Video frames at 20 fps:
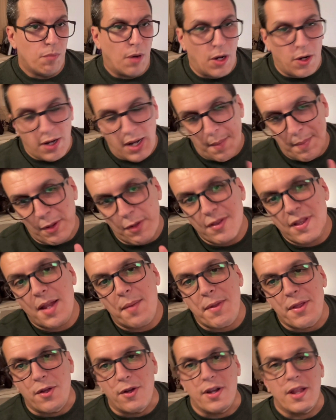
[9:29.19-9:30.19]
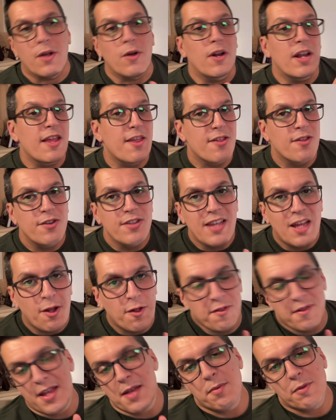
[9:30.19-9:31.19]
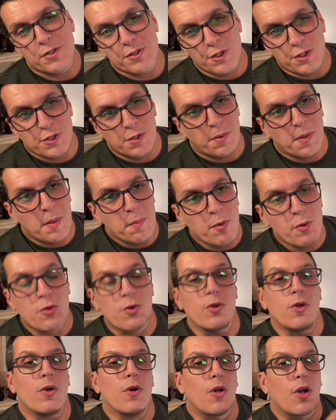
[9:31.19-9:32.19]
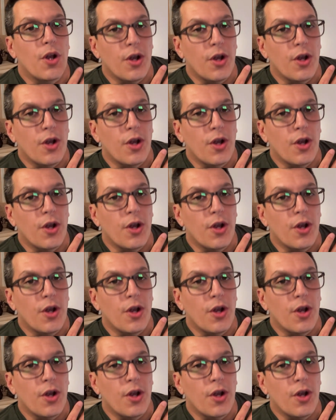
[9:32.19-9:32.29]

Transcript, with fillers: Bueno, y la pregunta de millón, ¿y con esto ya lo sabemos todo sobre el músculo?